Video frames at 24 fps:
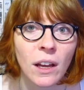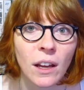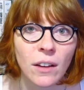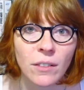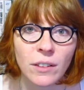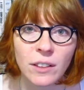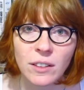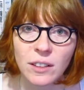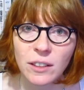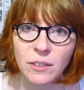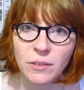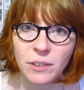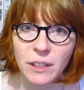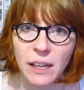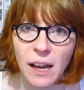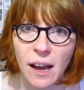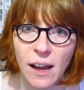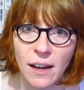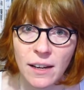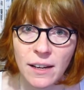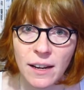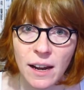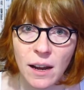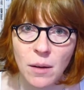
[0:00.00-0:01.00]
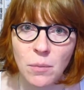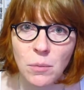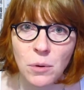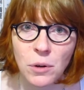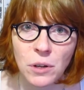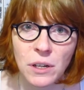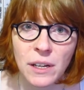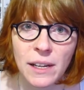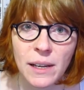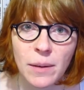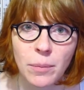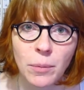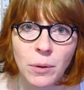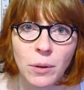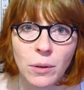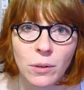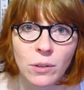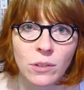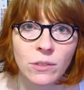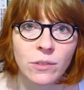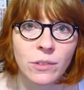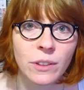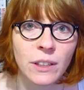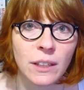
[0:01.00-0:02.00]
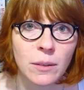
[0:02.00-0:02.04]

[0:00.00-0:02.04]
Wir sehen, wie Karl in Hamburg lebt und wie